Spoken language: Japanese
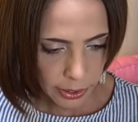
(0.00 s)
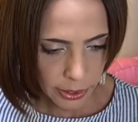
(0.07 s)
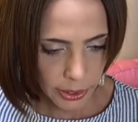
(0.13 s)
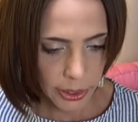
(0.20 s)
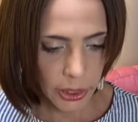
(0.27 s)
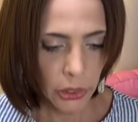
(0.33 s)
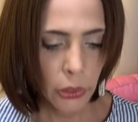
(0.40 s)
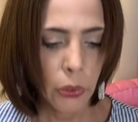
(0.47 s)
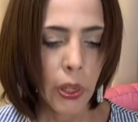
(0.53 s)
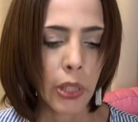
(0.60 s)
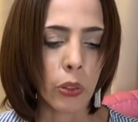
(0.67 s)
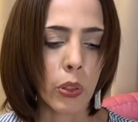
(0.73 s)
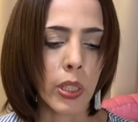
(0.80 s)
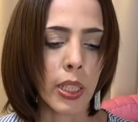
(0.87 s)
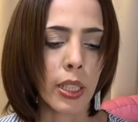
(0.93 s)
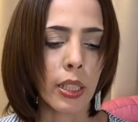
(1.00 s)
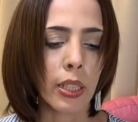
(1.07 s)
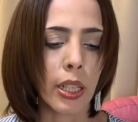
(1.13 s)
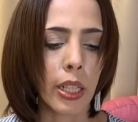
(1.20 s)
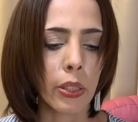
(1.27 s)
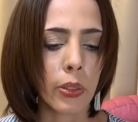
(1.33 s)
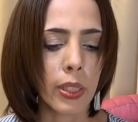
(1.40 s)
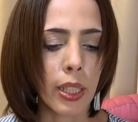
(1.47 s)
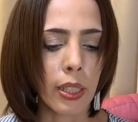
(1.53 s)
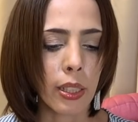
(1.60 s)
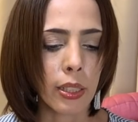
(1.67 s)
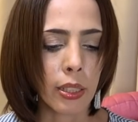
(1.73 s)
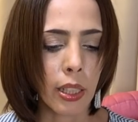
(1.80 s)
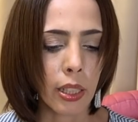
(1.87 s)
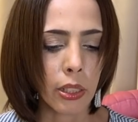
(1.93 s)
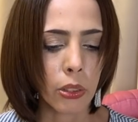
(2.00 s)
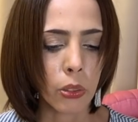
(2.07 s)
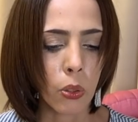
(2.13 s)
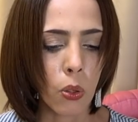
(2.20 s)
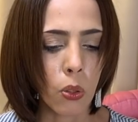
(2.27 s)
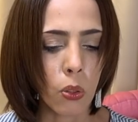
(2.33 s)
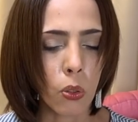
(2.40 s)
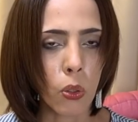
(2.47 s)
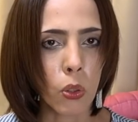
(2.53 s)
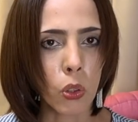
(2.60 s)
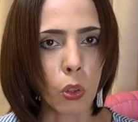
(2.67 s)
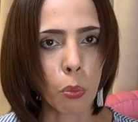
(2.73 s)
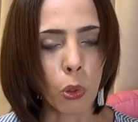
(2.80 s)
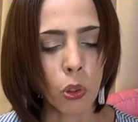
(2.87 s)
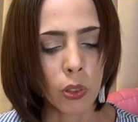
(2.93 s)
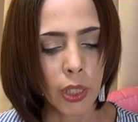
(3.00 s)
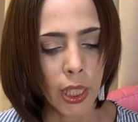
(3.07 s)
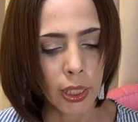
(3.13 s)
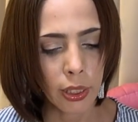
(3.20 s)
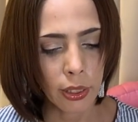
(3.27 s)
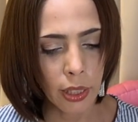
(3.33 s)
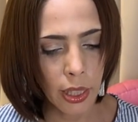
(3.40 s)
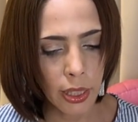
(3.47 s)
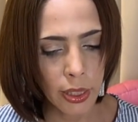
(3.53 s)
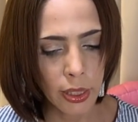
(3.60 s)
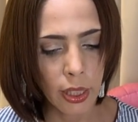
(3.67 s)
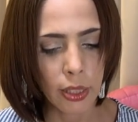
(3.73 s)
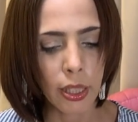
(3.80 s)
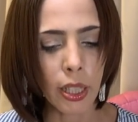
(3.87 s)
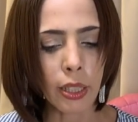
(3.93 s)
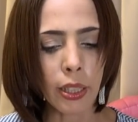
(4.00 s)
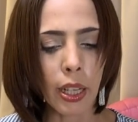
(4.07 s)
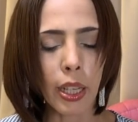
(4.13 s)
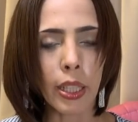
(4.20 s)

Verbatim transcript: 自由への侵害をされている香港の問題に対して世